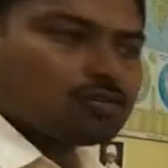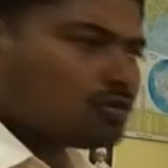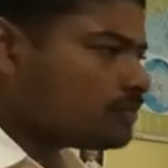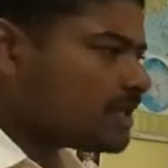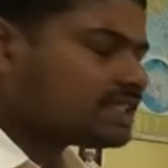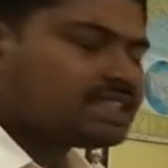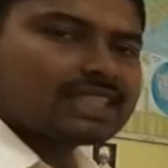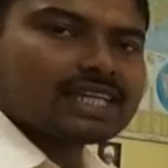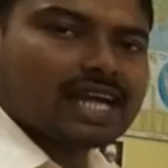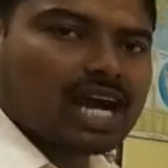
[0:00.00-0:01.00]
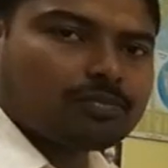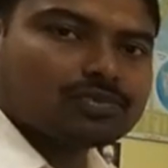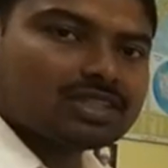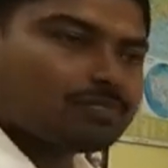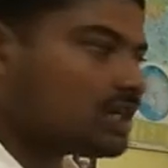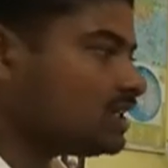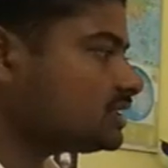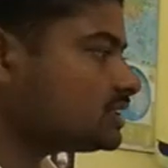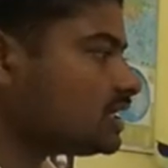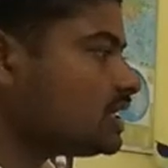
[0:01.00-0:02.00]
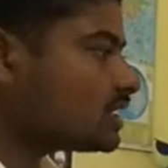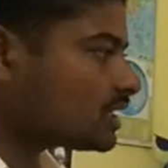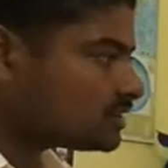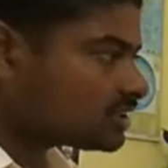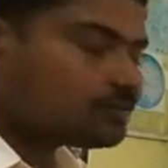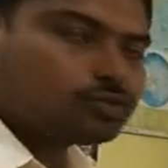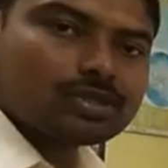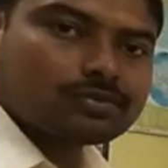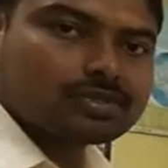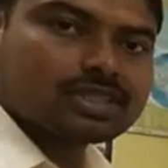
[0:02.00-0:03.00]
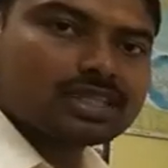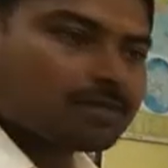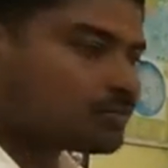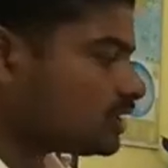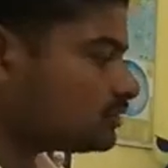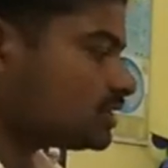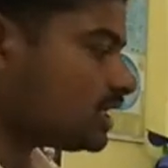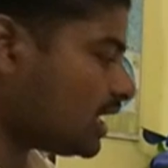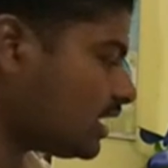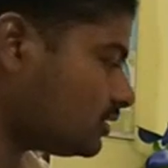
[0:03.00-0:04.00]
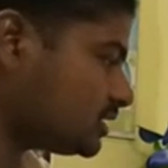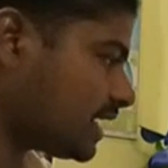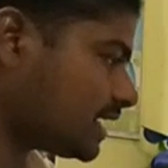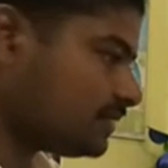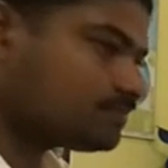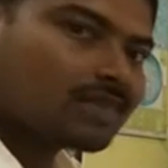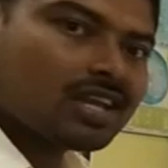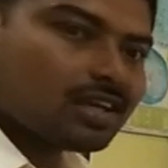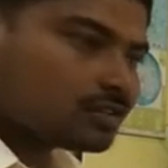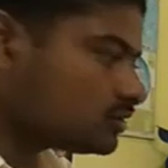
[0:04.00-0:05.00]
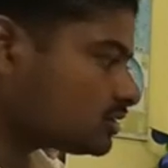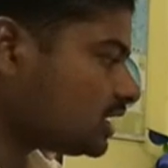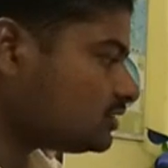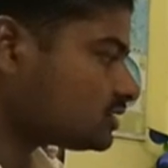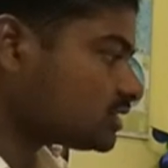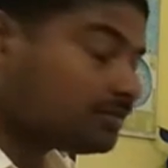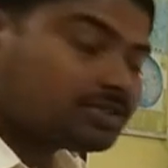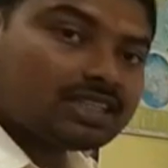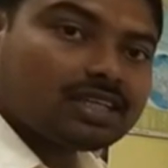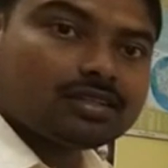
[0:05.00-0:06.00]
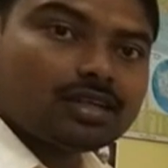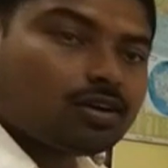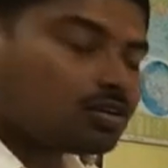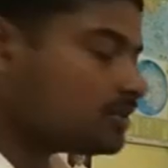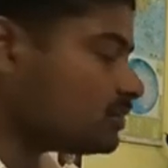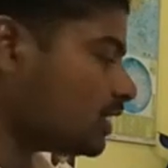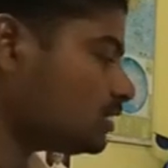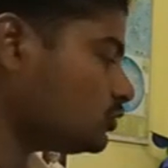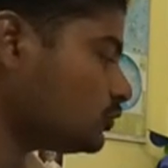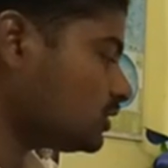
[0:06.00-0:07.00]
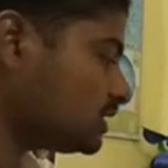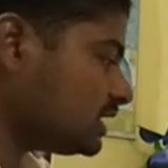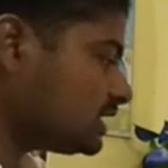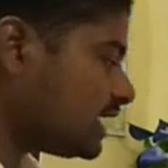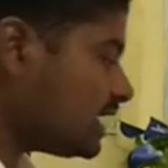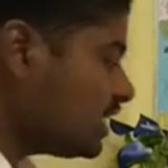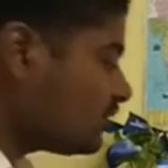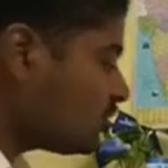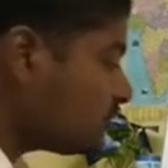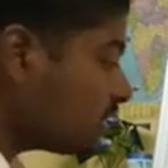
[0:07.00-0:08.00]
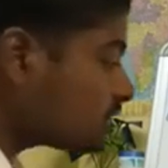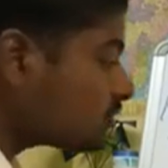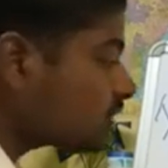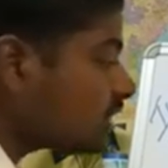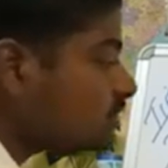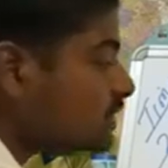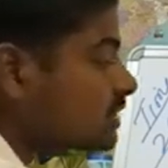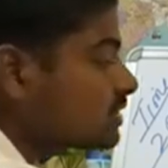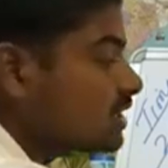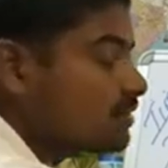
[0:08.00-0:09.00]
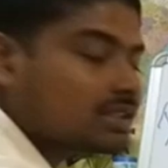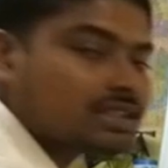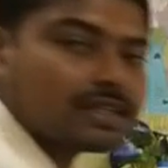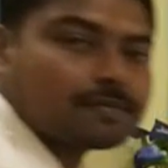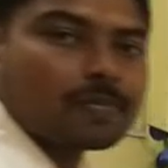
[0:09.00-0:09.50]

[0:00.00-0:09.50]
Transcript: वो बेसिक है आप उसे पढ़ लीजिए कॉन्सेप्चुअल क्वेश्चन आपका उससे हल हो जाएगा दूसरा जो सबसे और भी महत्वपूर्ण चीज है वो बी एच ग्रेजुएशन सिलेबस है